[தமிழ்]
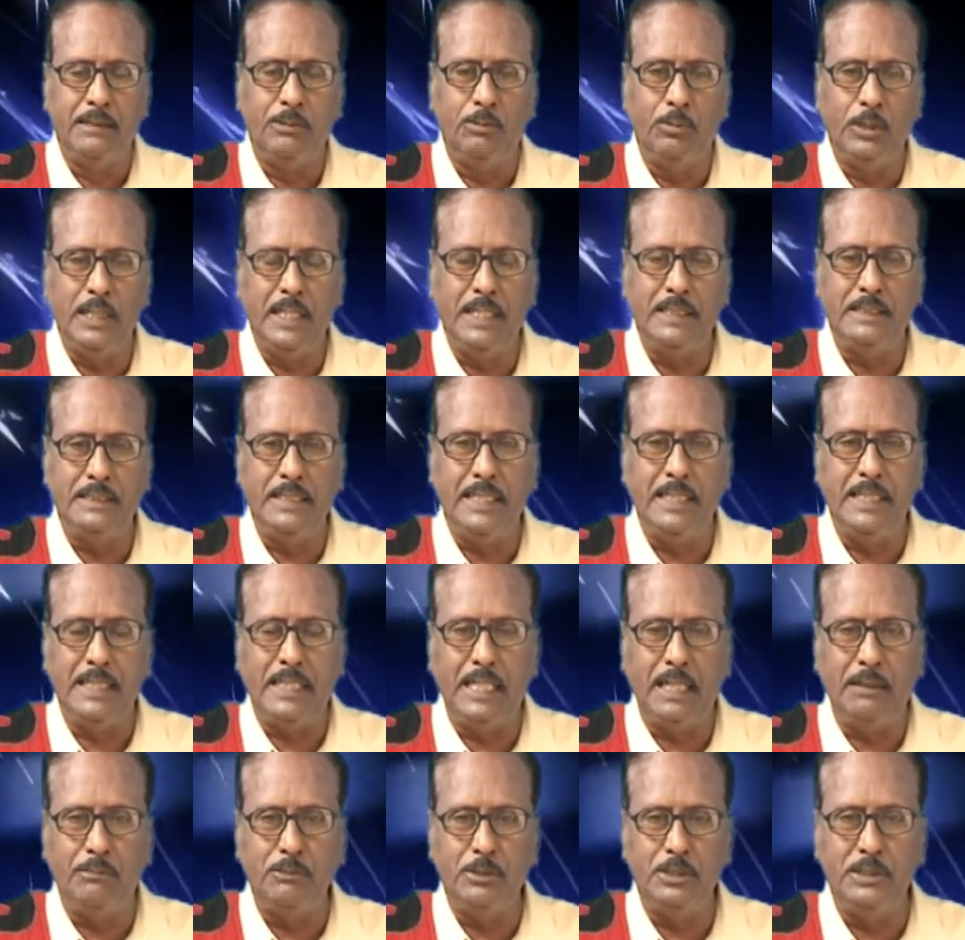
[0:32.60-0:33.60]
உலகத்திலே
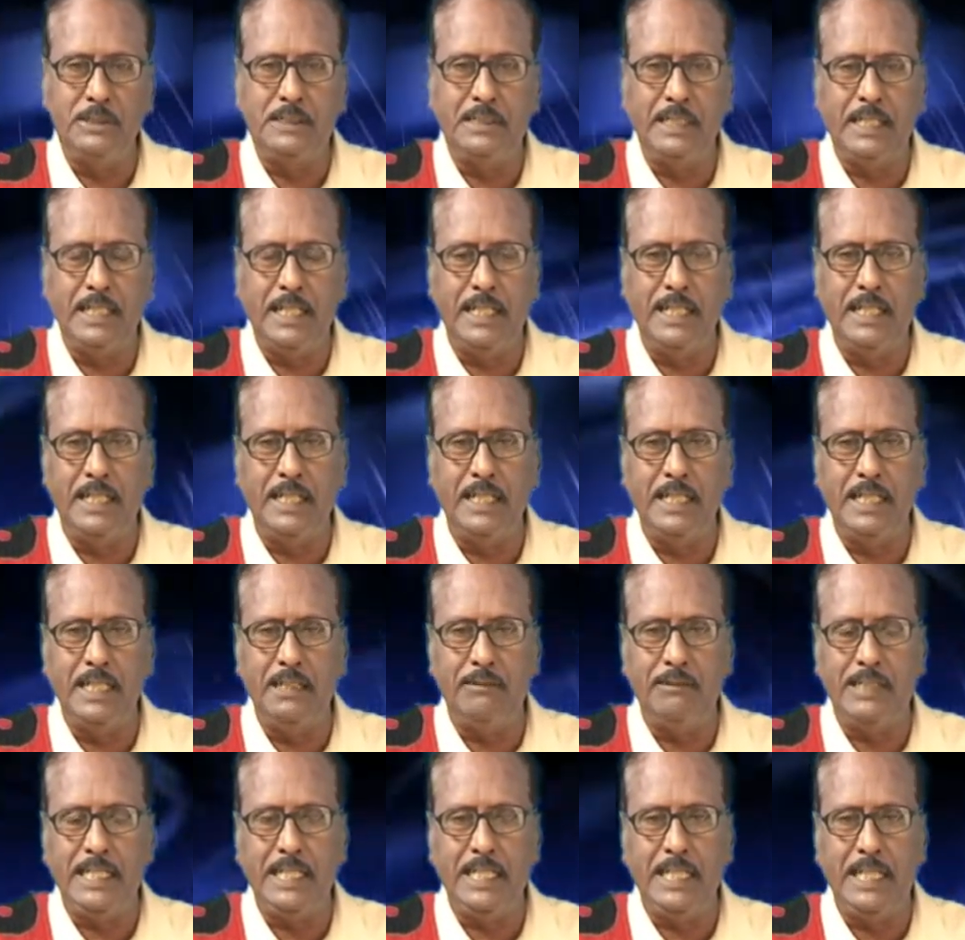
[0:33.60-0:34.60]
கம்யூனிஸ்டுகளை ரெண்டு
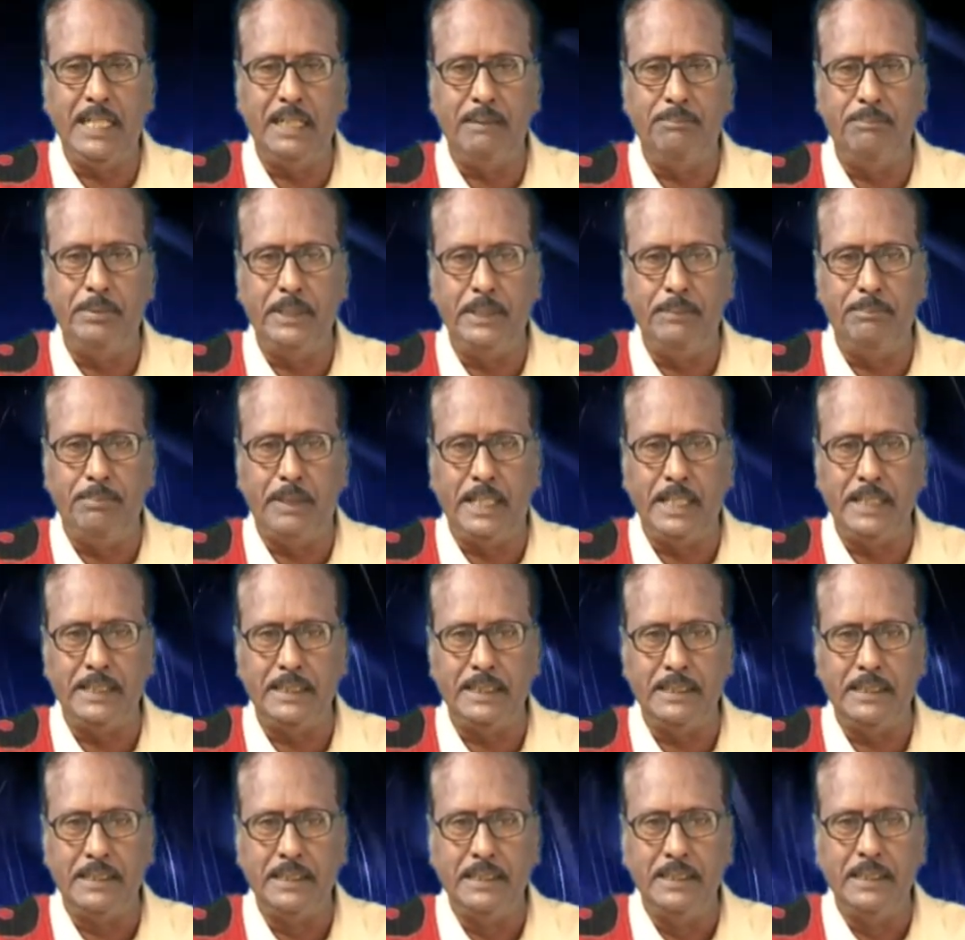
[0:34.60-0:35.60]
வகையாக
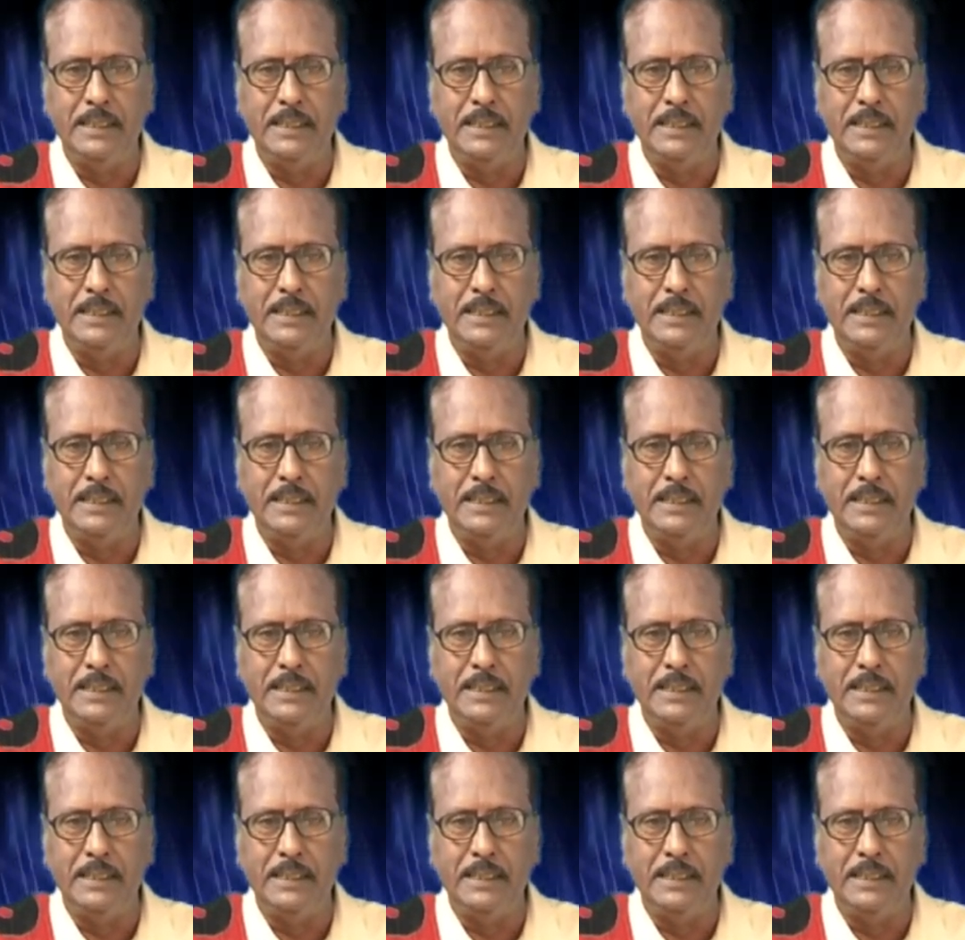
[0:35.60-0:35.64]
பிரிப்பார்கள்